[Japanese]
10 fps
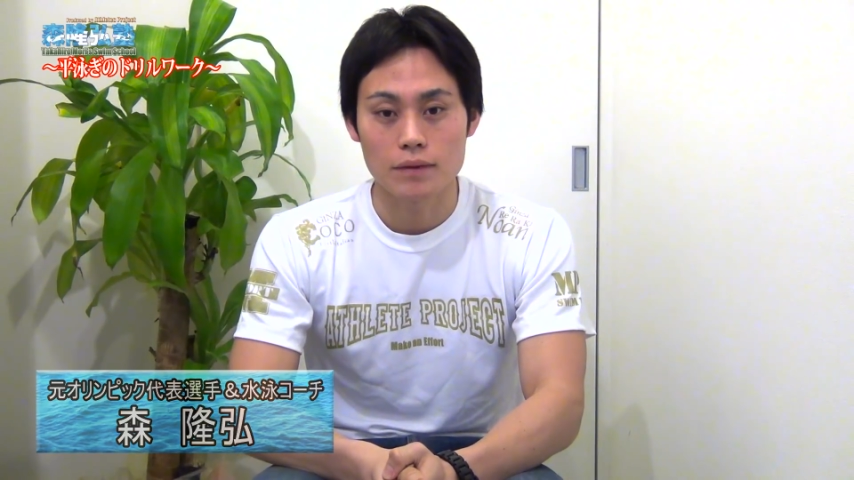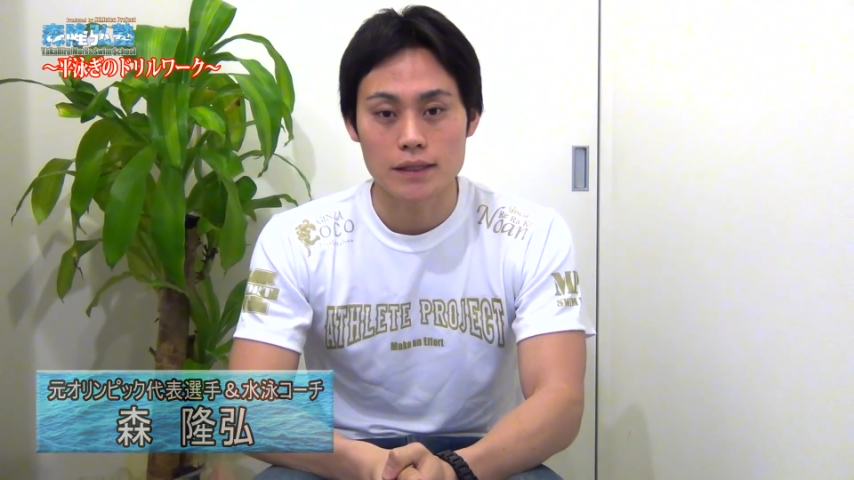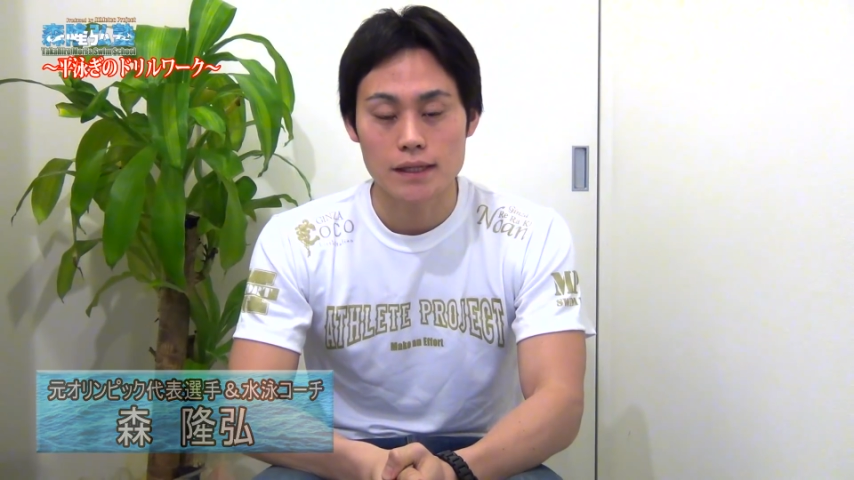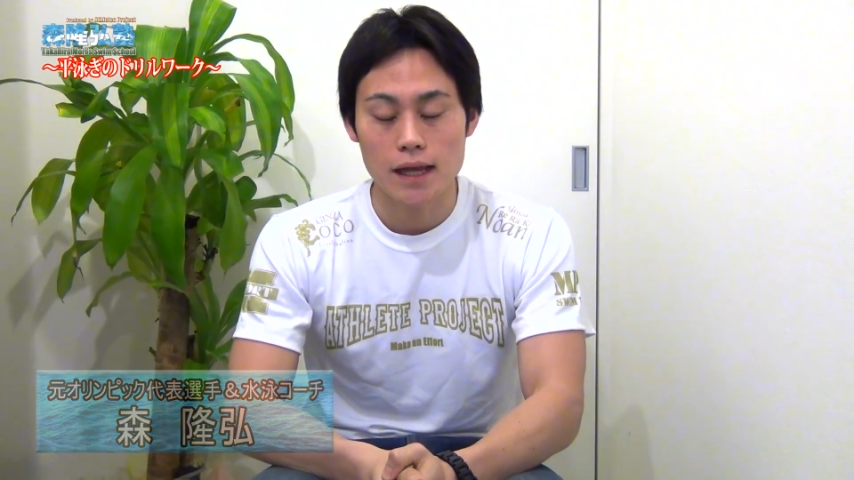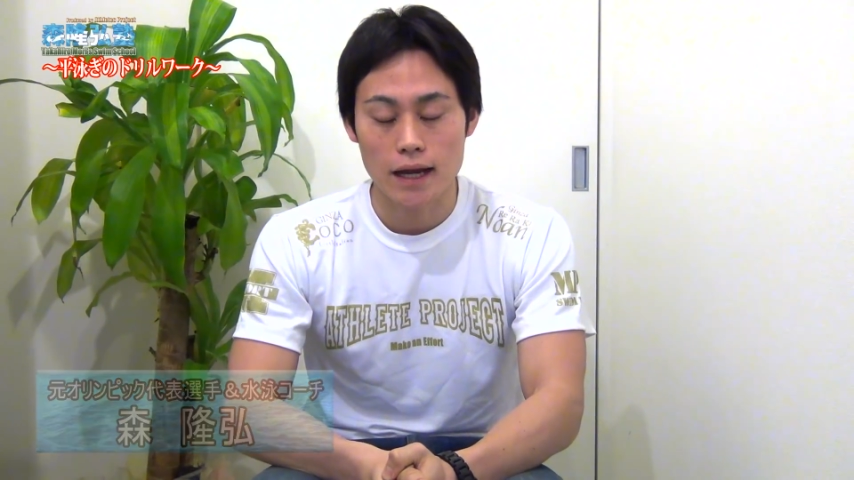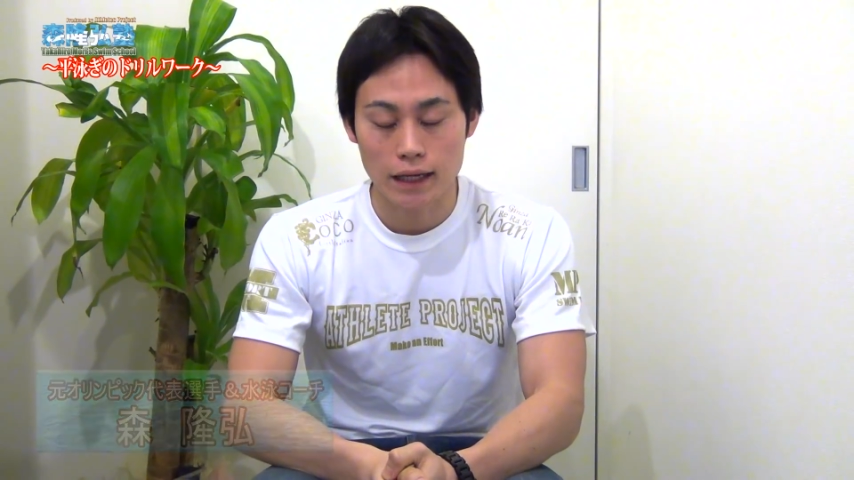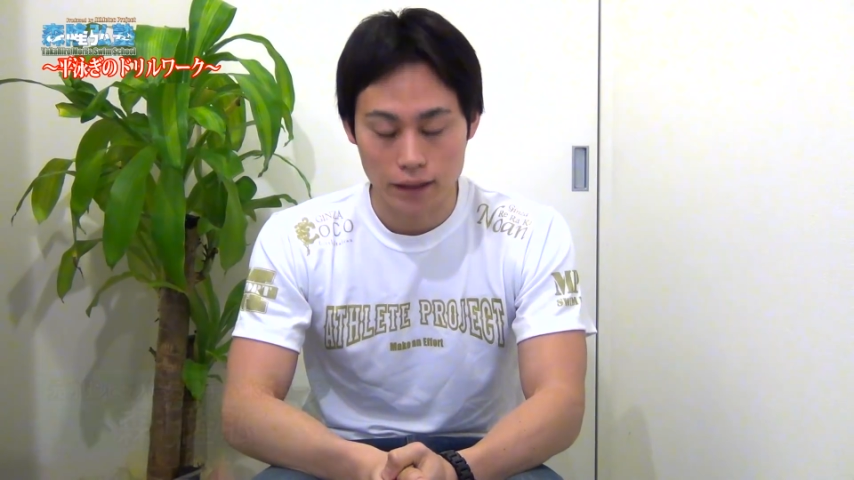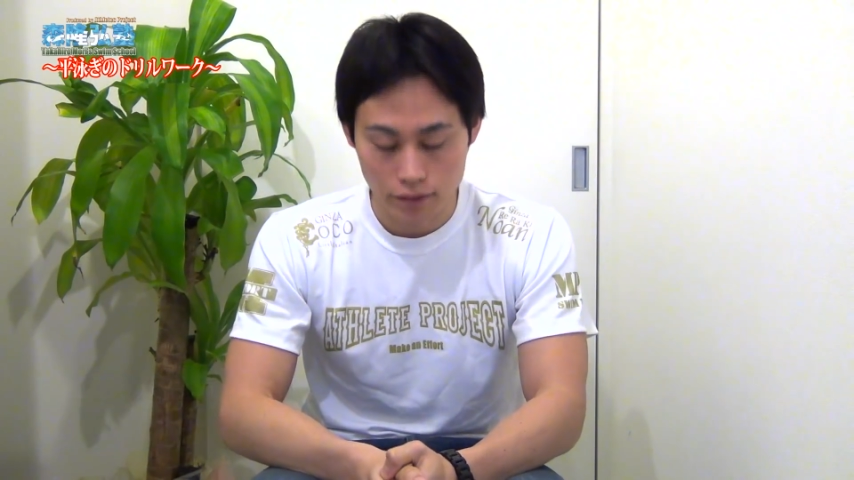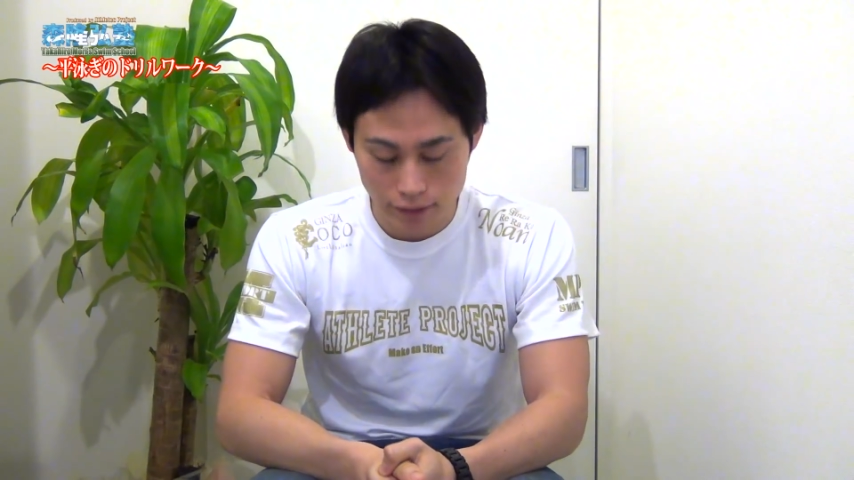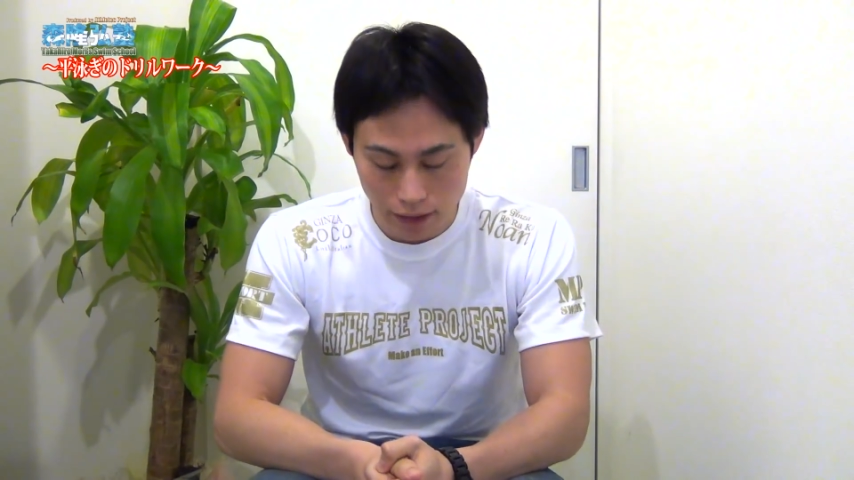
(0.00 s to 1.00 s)
ましてあり
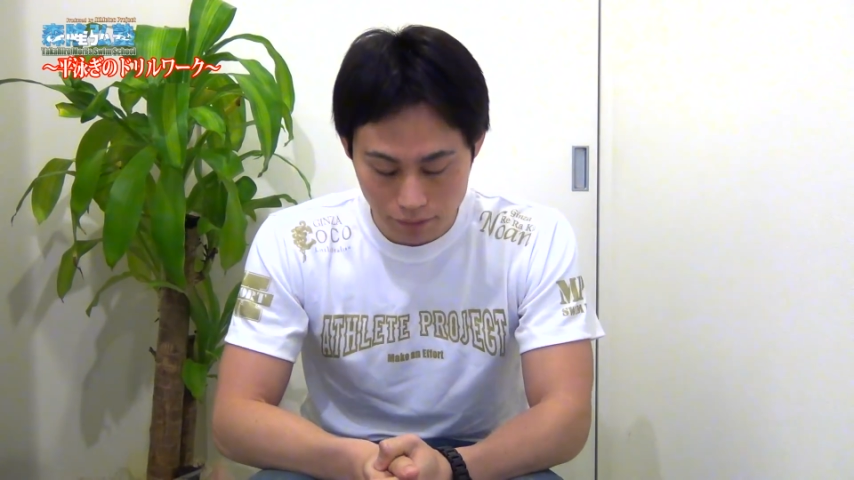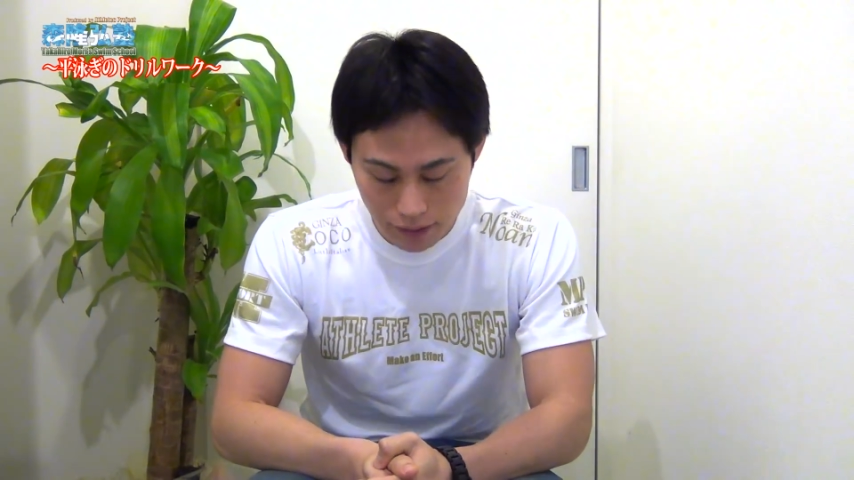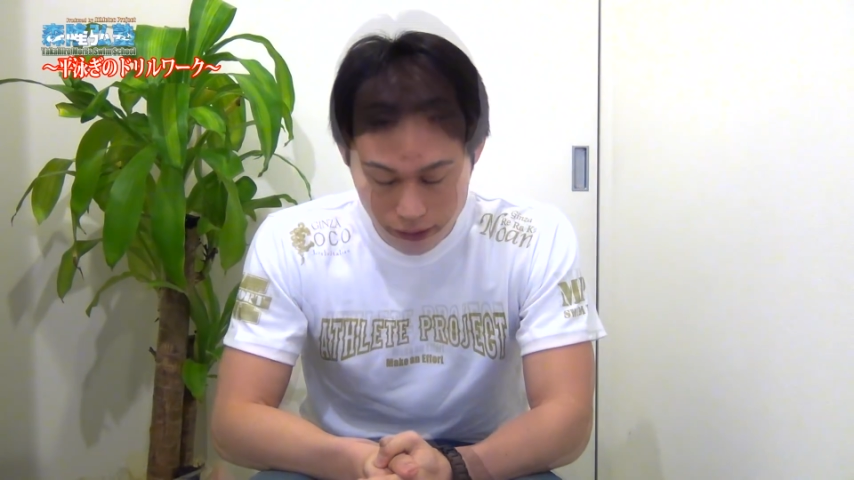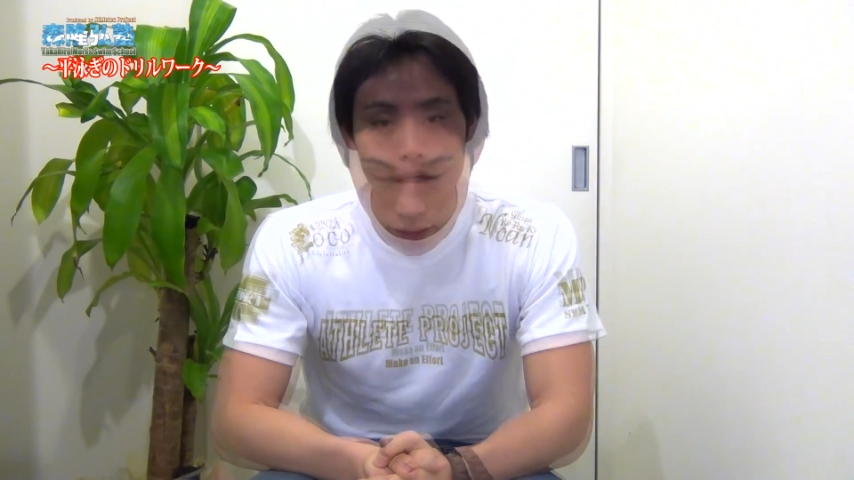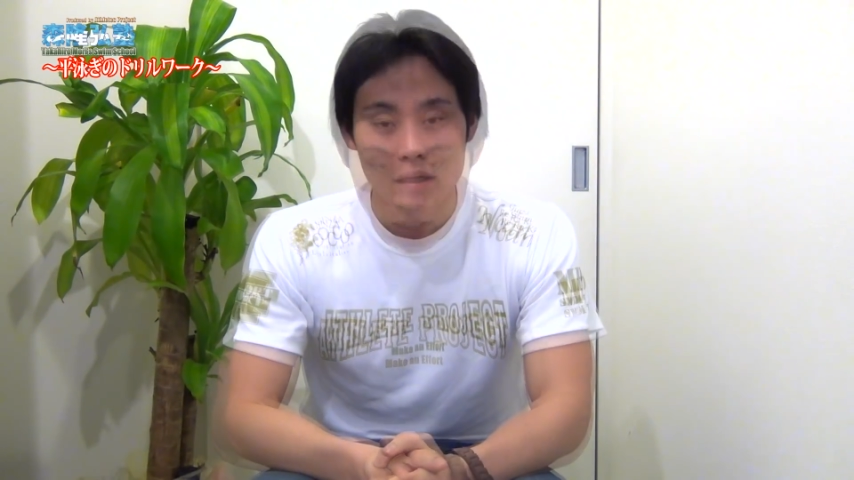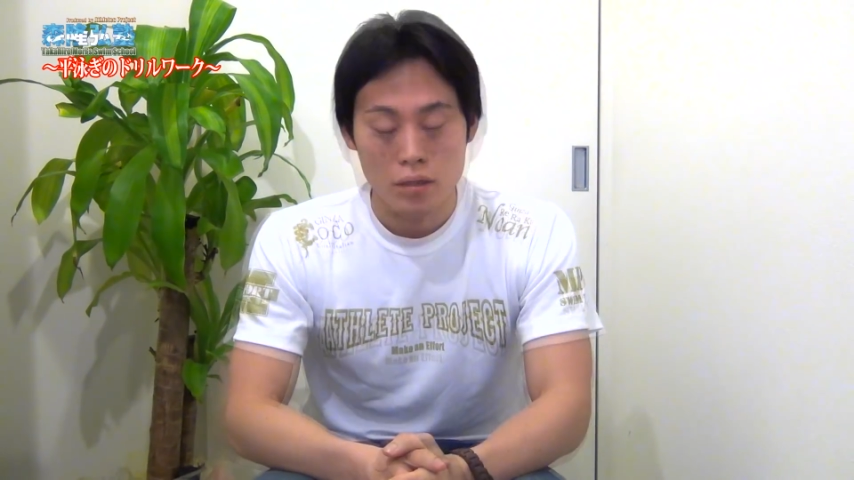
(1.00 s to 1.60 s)
がとうございます。